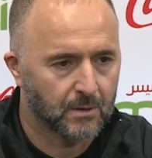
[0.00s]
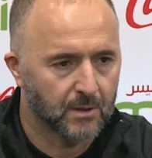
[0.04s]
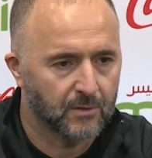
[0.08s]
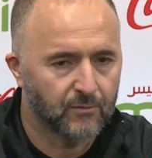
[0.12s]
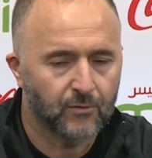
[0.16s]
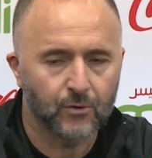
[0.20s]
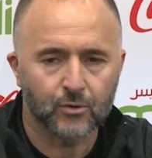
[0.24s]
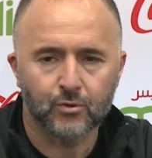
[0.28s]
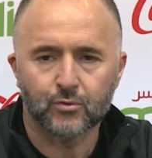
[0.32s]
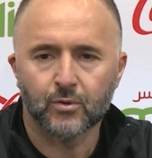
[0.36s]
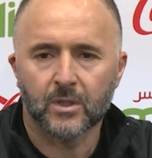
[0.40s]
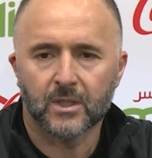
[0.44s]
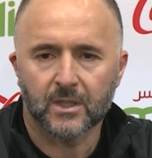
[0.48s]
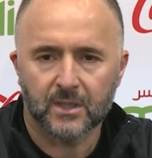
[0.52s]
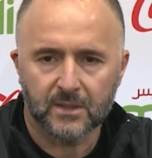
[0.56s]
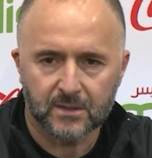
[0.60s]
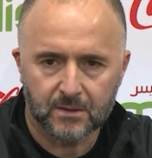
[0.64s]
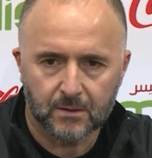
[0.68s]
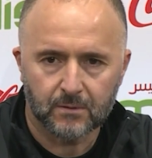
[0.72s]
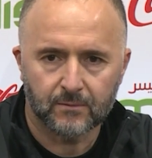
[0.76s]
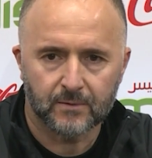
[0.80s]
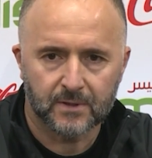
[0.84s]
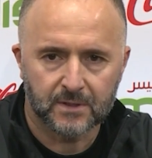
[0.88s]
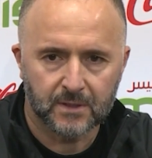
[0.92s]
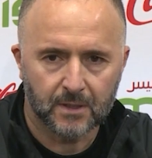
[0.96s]
éventuels
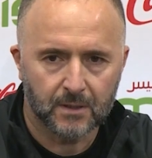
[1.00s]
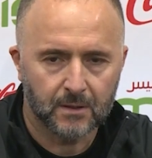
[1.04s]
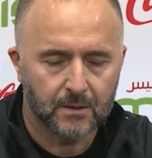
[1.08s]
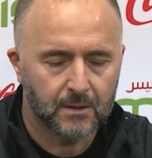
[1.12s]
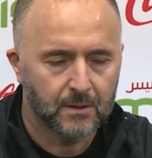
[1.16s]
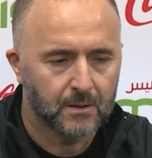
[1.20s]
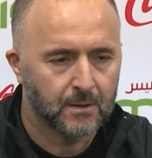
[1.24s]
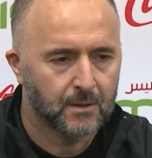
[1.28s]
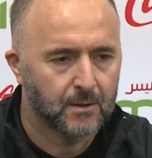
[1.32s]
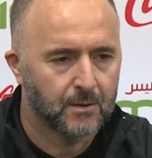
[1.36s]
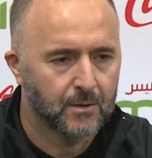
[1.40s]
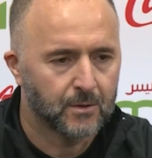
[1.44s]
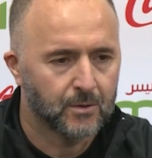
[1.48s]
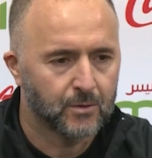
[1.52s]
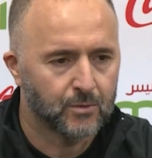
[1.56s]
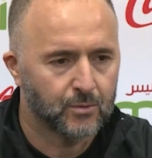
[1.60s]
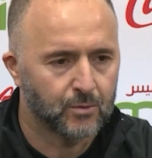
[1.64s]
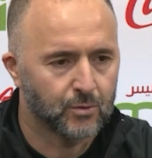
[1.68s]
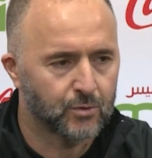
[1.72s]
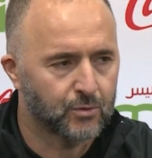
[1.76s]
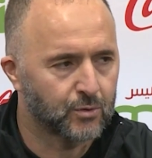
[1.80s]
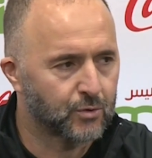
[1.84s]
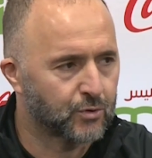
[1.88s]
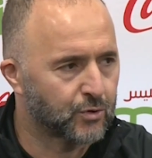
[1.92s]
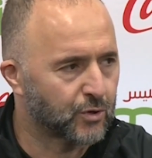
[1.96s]
risques, on va dire,
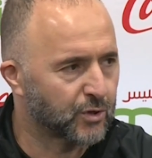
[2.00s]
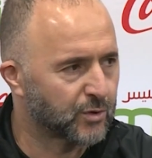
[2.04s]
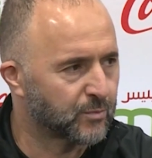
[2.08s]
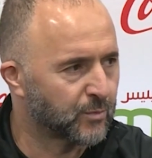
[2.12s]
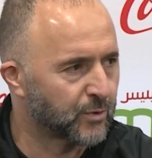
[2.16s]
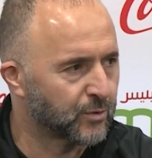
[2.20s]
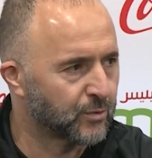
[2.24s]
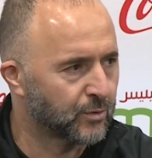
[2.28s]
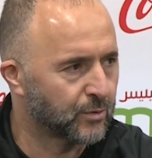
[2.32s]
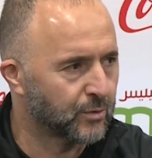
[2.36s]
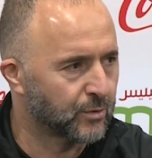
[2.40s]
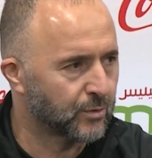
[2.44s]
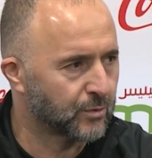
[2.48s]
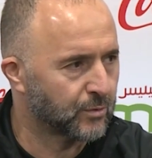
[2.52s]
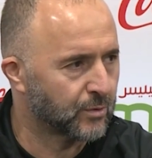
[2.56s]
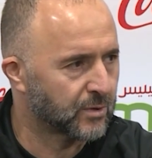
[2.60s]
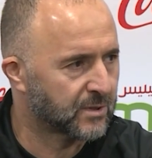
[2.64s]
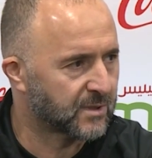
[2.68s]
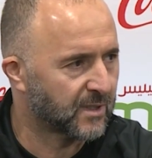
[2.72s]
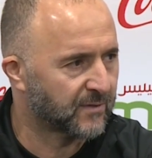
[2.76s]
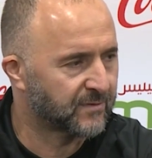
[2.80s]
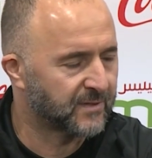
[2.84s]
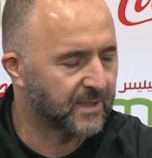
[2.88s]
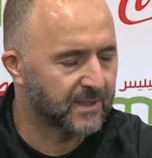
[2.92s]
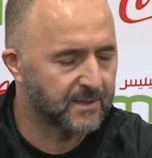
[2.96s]
de ce changement de
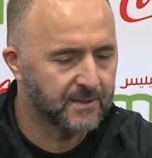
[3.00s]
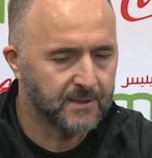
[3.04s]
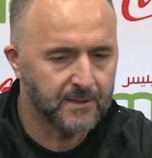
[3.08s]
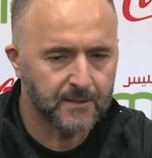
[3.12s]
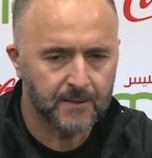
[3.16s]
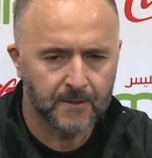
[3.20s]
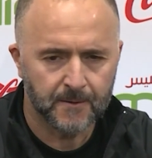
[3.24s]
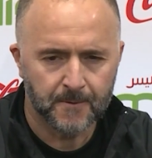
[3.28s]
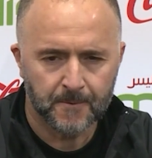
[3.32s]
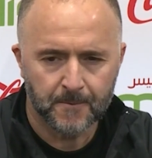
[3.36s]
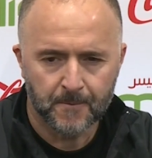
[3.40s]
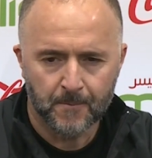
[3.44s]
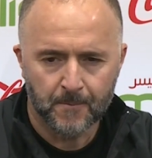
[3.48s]
staff technique.